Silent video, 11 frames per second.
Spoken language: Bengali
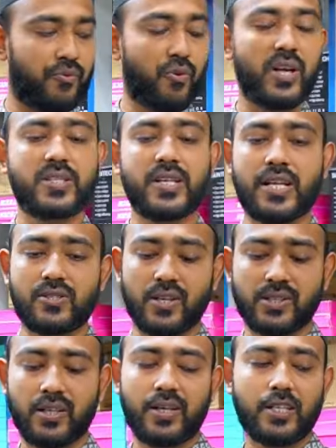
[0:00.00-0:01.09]
ফুল এইচডি
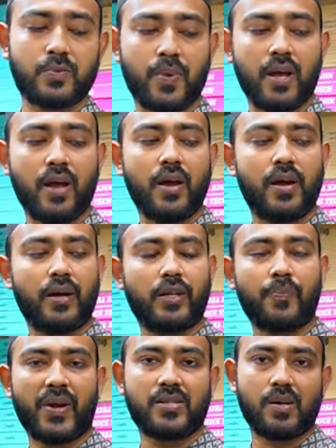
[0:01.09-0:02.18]
রেজুলেশনের ডিসপ্লে
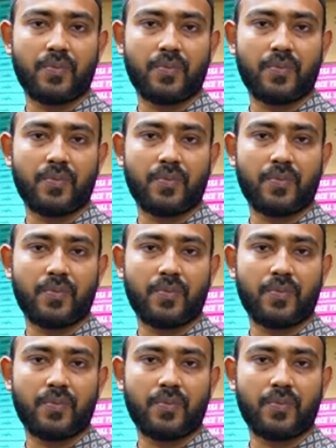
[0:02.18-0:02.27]
এটির প্রাইস